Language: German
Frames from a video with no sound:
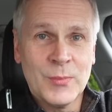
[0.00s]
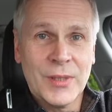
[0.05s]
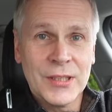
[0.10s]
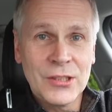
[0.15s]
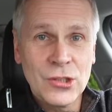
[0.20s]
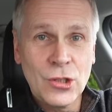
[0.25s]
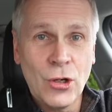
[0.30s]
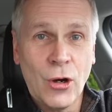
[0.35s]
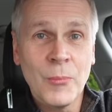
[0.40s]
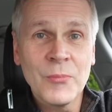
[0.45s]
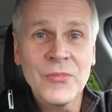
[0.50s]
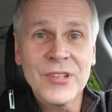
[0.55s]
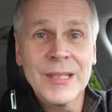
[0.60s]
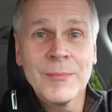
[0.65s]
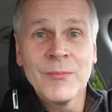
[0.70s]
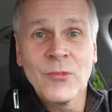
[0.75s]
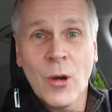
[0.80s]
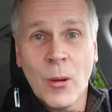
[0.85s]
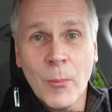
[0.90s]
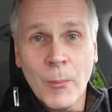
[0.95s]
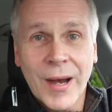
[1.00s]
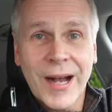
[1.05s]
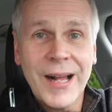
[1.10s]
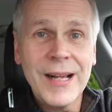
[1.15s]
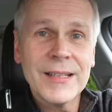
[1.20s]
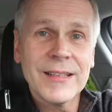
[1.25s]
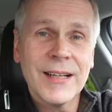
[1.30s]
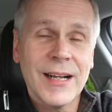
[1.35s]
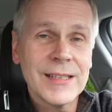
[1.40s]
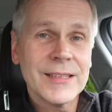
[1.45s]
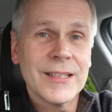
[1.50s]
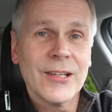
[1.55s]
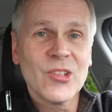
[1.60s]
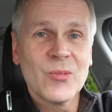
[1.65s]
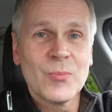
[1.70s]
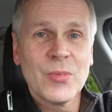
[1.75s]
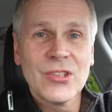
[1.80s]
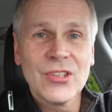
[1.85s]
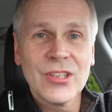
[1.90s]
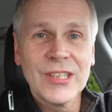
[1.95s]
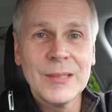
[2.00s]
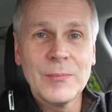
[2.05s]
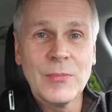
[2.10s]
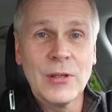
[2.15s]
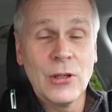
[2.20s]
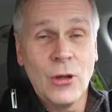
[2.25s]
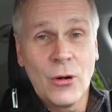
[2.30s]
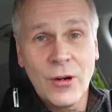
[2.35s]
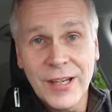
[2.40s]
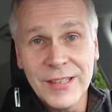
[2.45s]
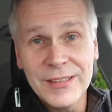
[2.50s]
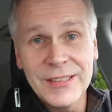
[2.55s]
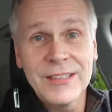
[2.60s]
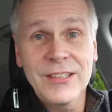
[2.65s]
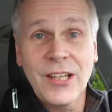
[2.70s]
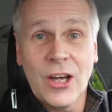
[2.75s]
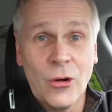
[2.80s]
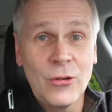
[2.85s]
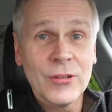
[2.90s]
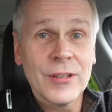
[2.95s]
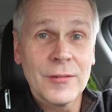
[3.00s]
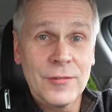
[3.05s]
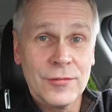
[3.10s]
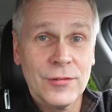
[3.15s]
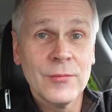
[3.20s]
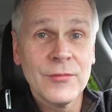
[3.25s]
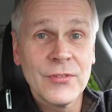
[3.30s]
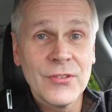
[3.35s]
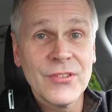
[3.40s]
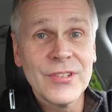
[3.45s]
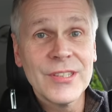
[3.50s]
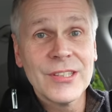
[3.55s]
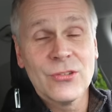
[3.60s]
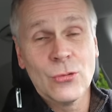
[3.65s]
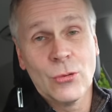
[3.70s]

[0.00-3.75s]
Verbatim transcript: man kommt im normalen Alltagsbetrieb locker die 350,